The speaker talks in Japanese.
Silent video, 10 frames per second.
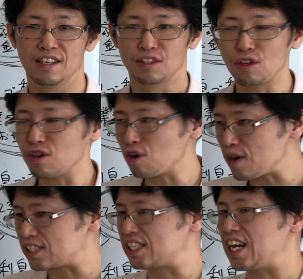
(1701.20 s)
その後
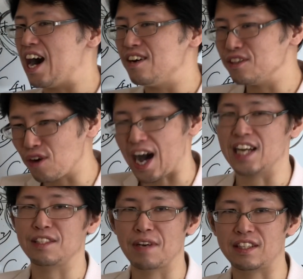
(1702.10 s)
は違うのが
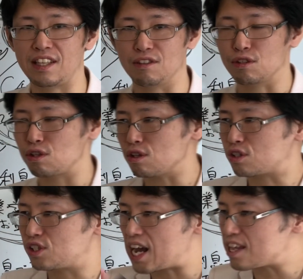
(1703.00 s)
始まってるの。その
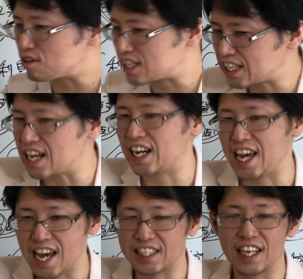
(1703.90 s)
スライド期間が
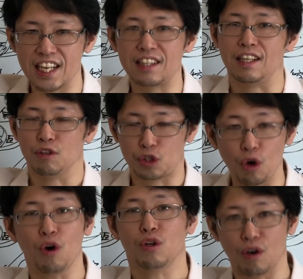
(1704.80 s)
平成だったの。ちょ
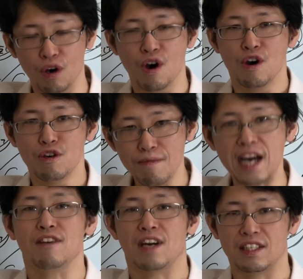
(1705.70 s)
うど、うま
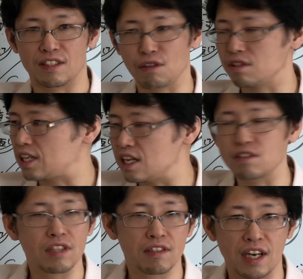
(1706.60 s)
い具合に、ちょうど
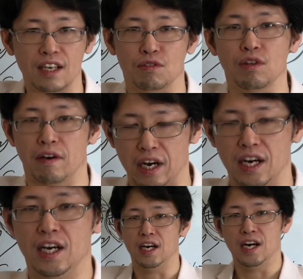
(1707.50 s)
30年ぐらいがそうだわ。
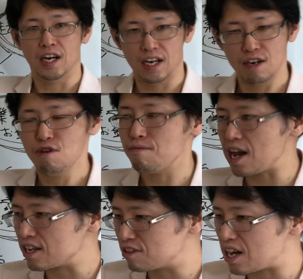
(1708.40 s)
う
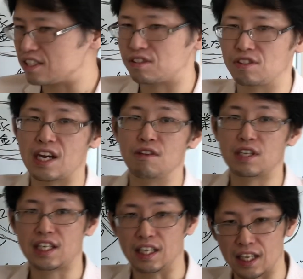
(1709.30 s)
まい具合にスライド
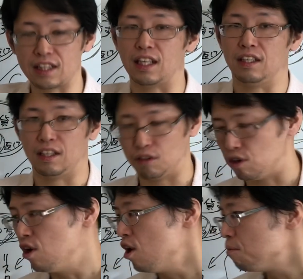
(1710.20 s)
期間だったんだけ
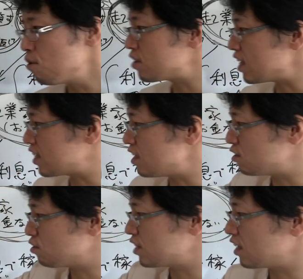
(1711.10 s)
ど、僕ら
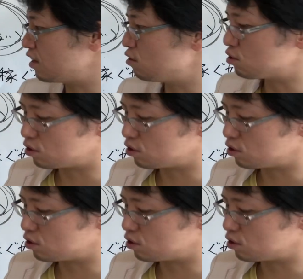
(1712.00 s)
35歳から45